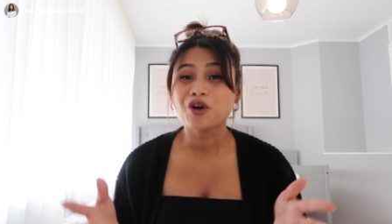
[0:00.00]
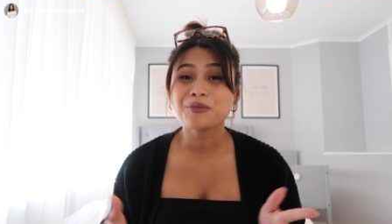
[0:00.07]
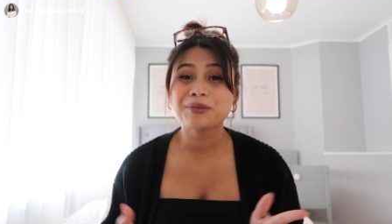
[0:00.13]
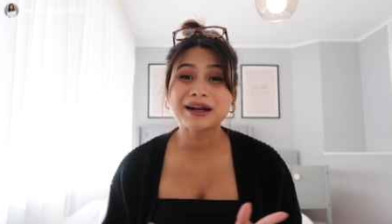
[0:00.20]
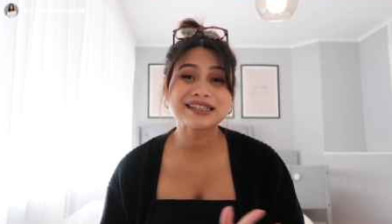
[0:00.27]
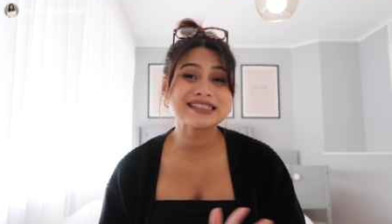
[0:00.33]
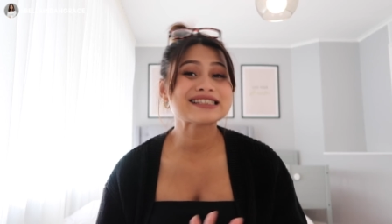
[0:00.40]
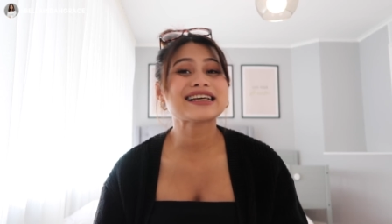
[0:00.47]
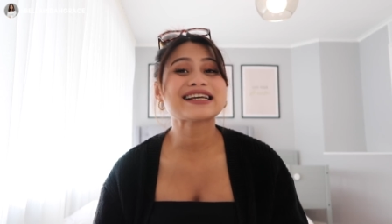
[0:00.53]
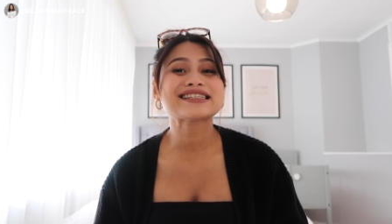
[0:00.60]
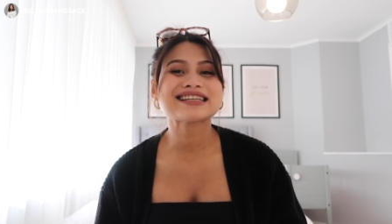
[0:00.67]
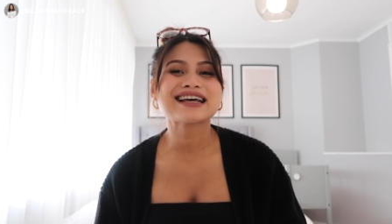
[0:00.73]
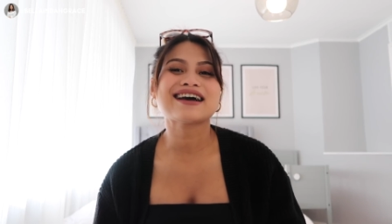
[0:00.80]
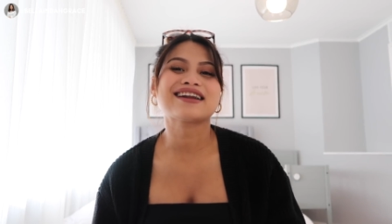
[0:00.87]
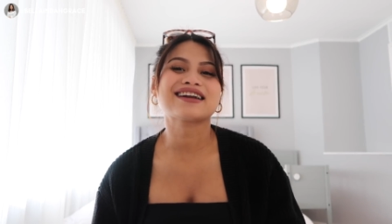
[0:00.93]
operasi
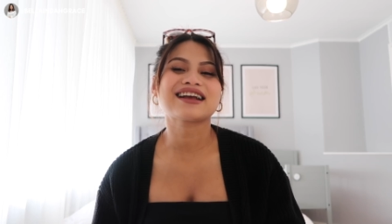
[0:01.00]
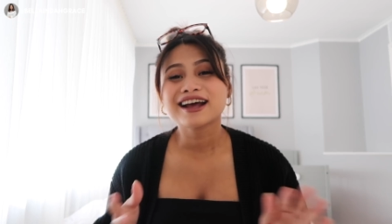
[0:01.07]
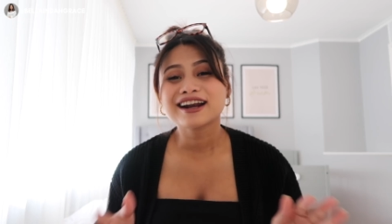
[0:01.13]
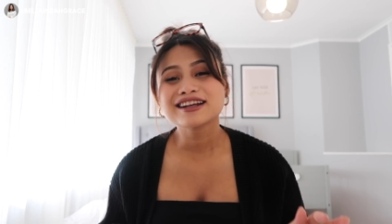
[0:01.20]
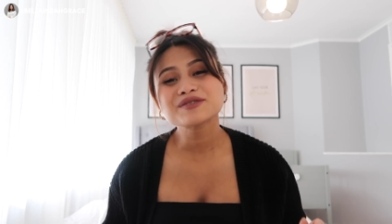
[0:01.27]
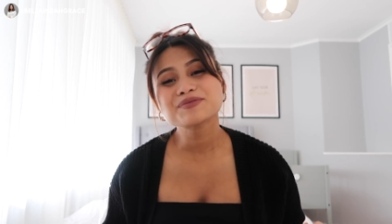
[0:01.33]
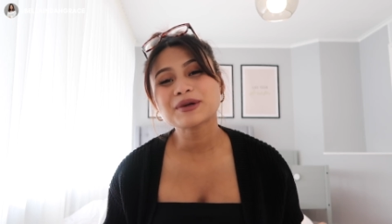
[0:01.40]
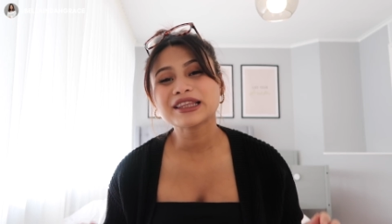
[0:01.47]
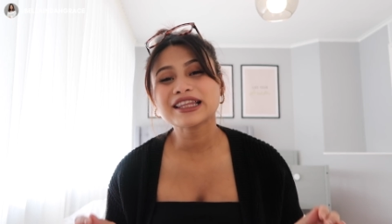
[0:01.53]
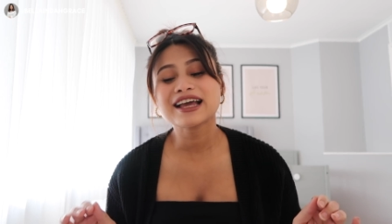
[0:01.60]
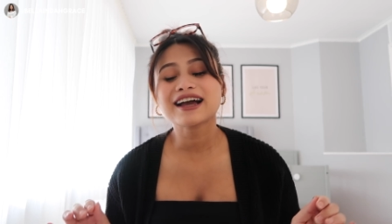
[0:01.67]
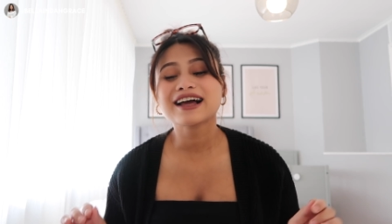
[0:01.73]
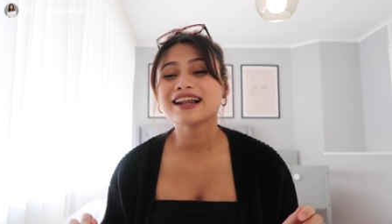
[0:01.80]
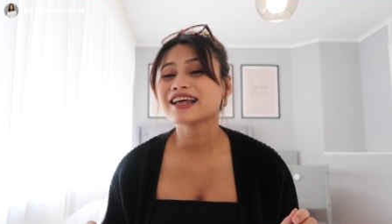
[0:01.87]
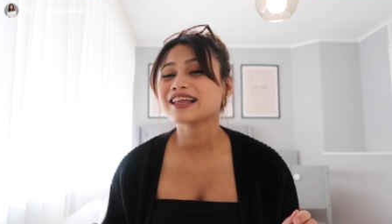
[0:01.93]
sesar karena seperti
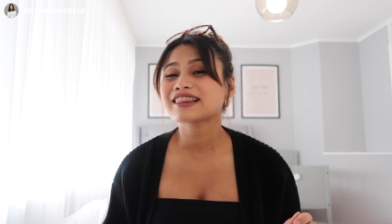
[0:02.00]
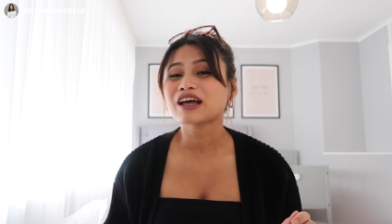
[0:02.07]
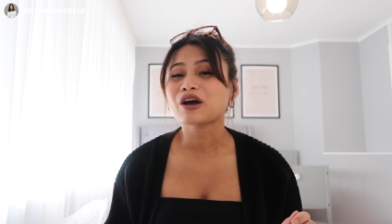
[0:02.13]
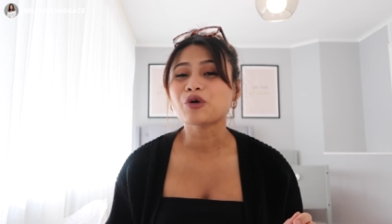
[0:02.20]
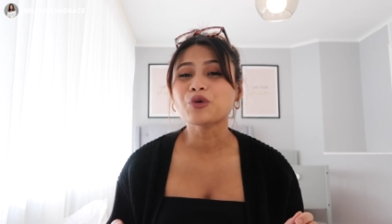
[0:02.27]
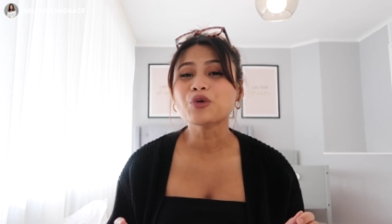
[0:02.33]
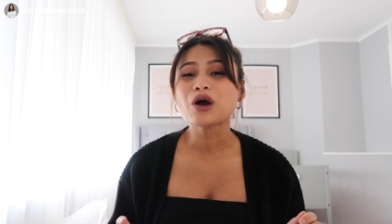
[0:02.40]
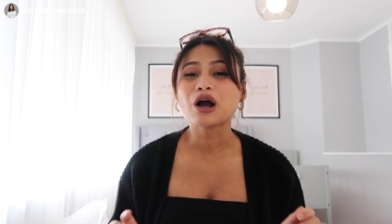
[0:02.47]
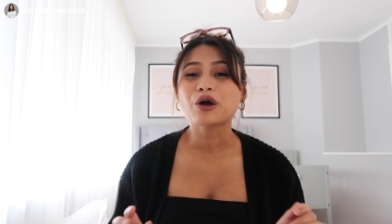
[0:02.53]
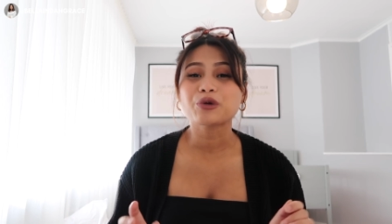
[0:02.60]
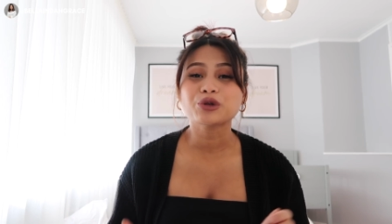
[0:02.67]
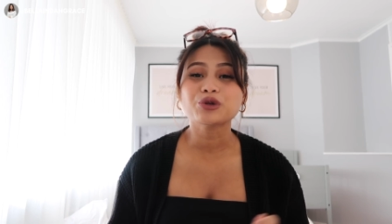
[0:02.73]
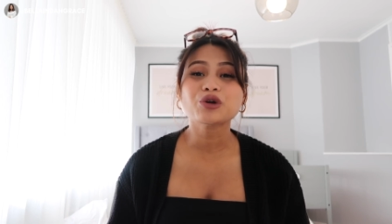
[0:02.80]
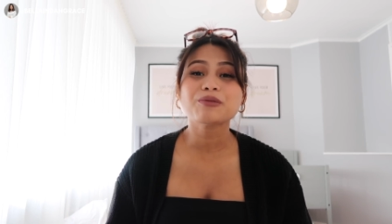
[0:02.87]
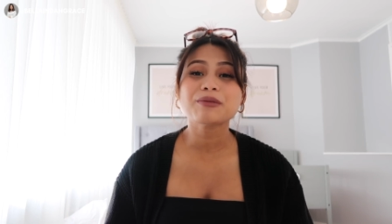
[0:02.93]
yang kalian tahu
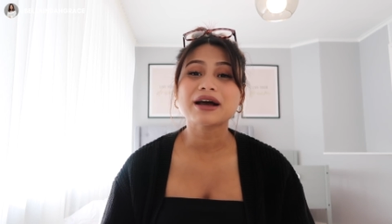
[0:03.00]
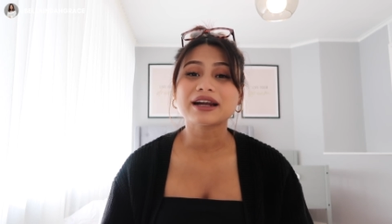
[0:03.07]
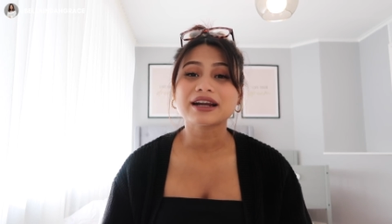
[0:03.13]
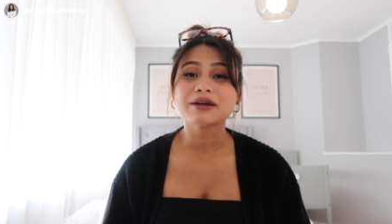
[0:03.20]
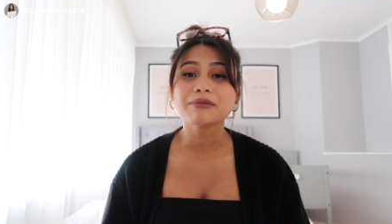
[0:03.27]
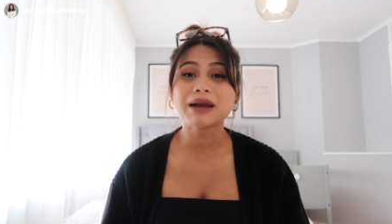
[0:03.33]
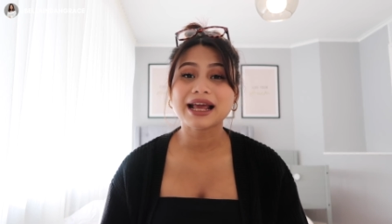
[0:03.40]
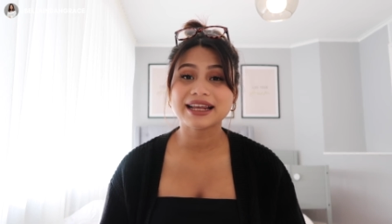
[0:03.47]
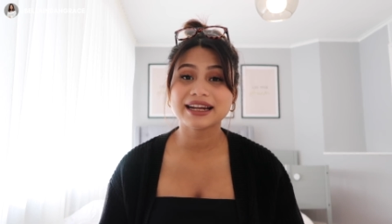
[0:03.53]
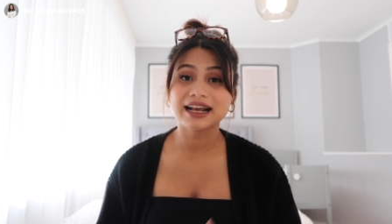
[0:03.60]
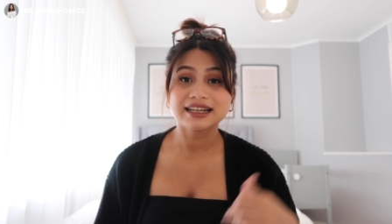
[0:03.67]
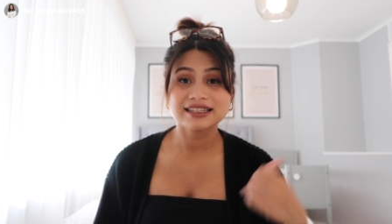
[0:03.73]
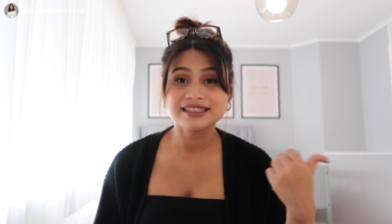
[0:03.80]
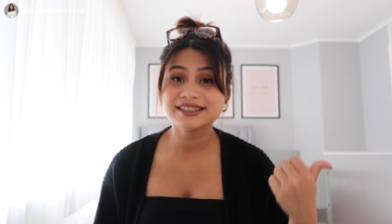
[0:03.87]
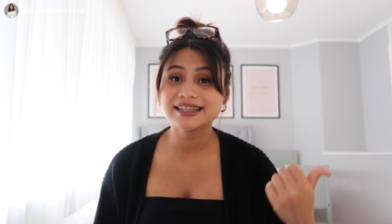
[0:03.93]
aku itu kemarin
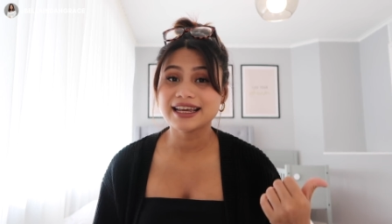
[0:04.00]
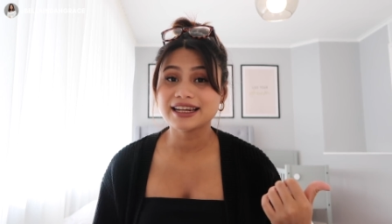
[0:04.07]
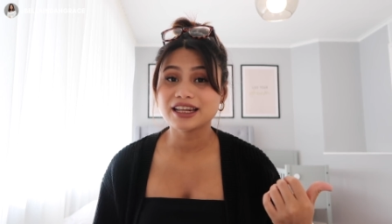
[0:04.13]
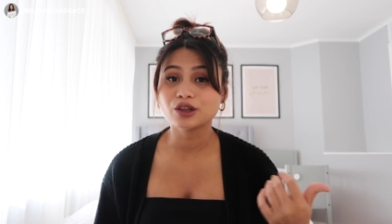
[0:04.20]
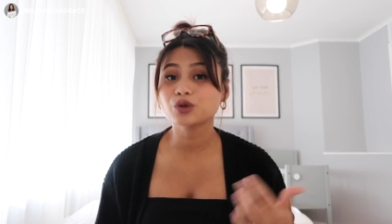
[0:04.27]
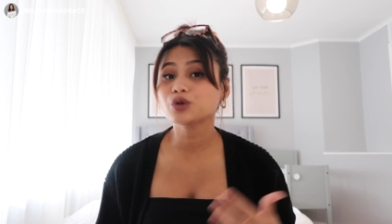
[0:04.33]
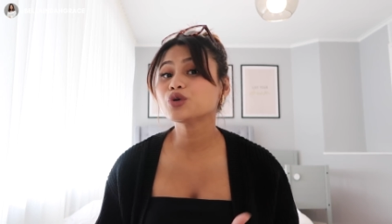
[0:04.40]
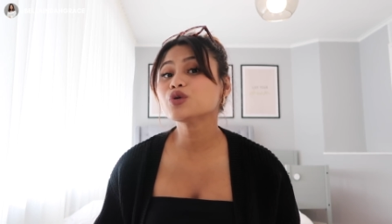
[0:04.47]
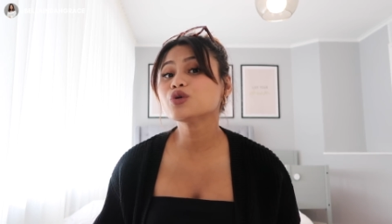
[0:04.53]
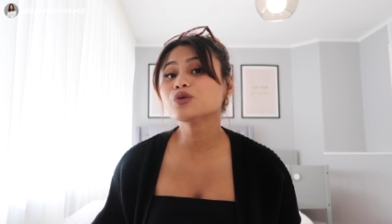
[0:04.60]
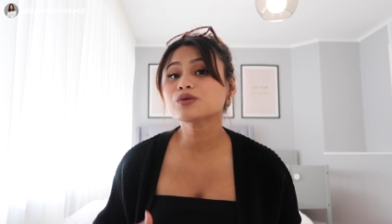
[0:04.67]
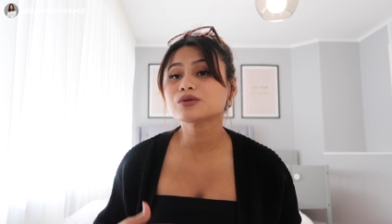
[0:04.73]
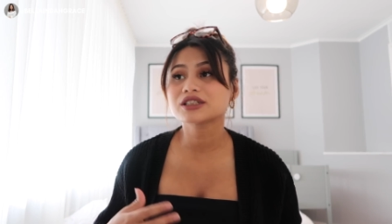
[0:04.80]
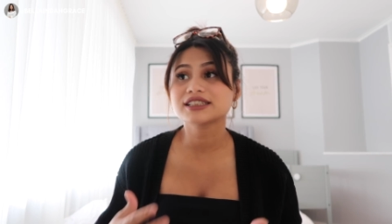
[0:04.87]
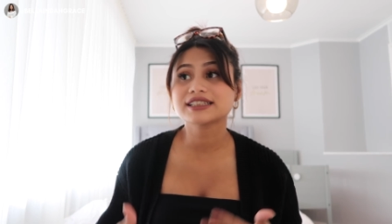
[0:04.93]
melahirkan Jane
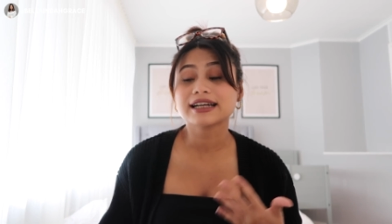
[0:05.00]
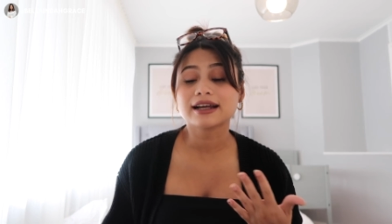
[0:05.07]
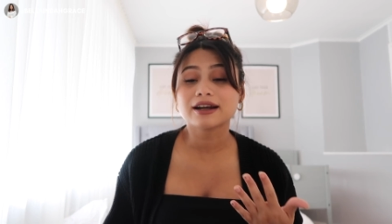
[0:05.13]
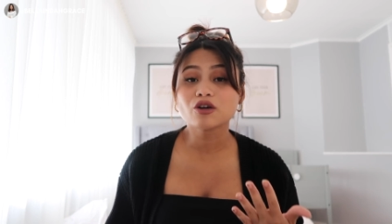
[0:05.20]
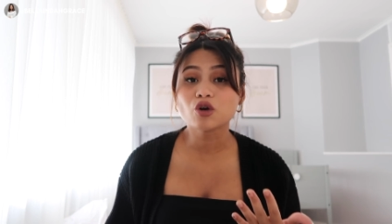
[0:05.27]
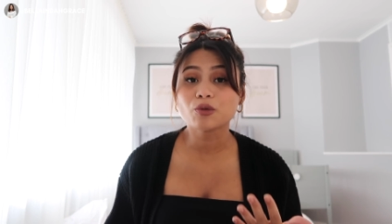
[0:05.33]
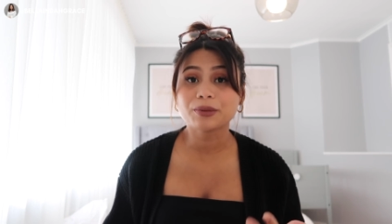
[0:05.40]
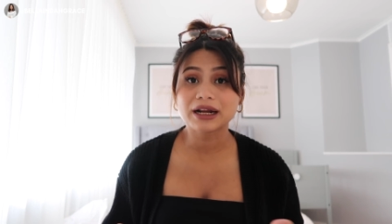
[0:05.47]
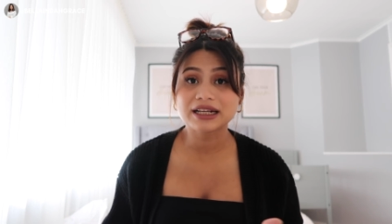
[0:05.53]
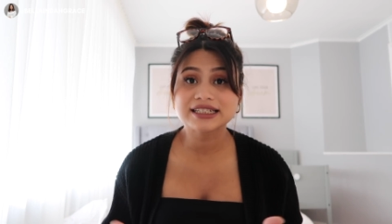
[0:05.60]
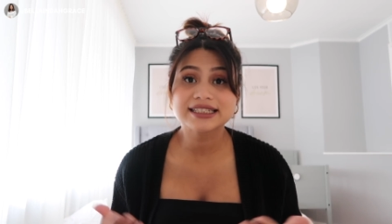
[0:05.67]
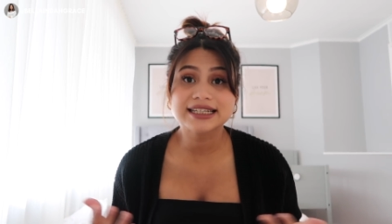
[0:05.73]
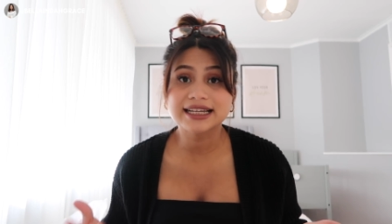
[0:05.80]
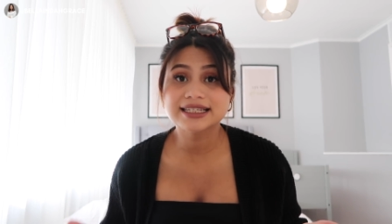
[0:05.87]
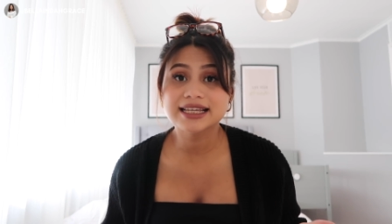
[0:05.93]
itu secara operasi
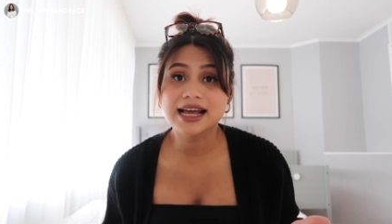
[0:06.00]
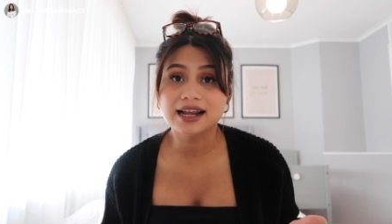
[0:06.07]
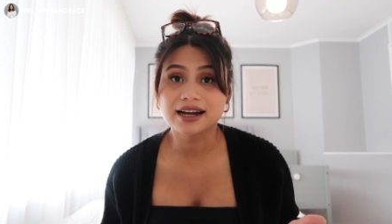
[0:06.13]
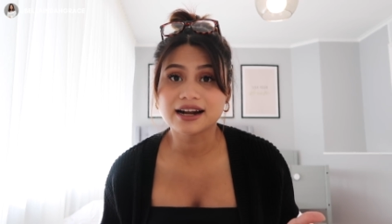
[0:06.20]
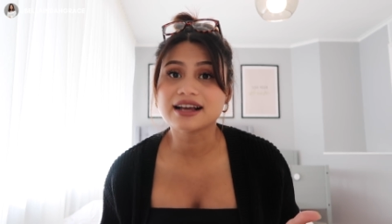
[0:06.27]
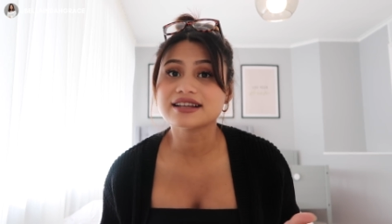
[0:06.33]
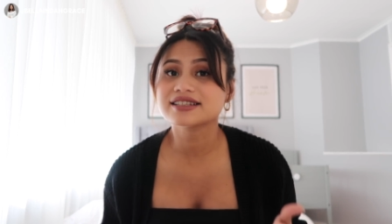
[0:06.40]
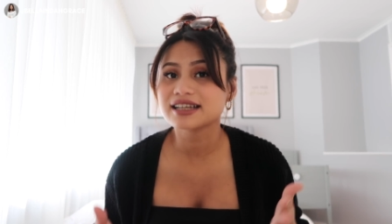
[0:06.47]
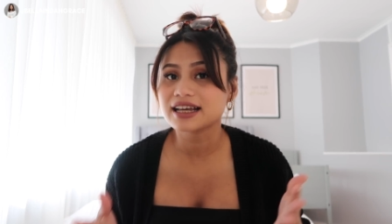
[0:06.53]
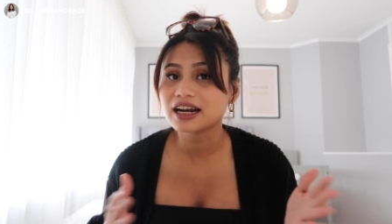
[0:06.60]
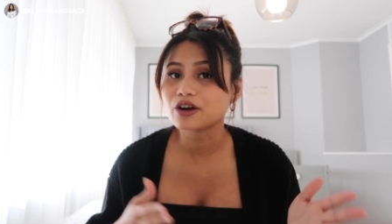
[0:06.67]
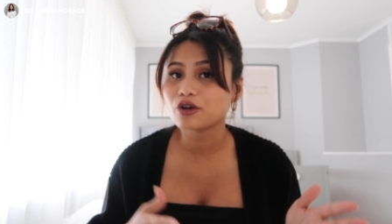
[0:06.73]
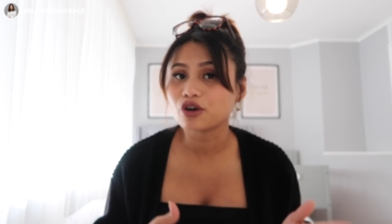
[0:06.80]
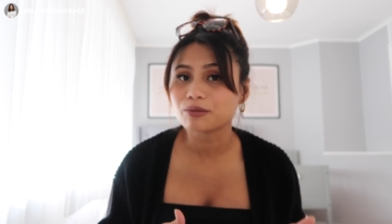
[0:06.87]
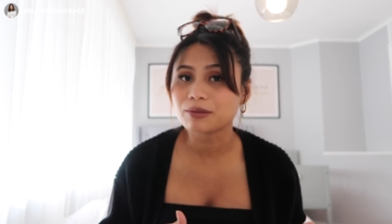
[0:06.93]
sesar nggak
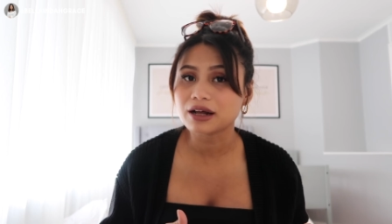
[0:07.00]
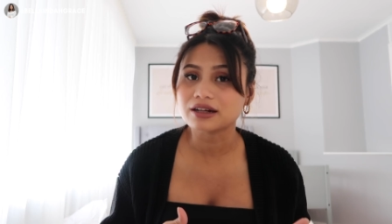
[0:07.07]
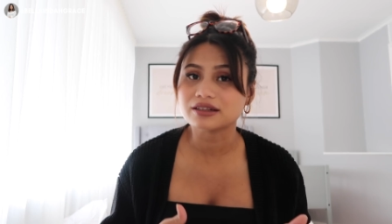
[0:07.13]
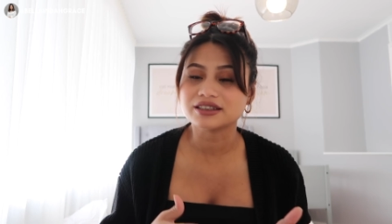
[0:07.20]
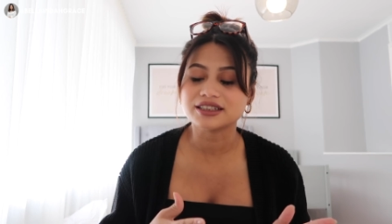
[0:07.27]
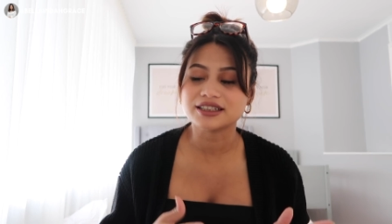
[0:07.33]
secara paranormal.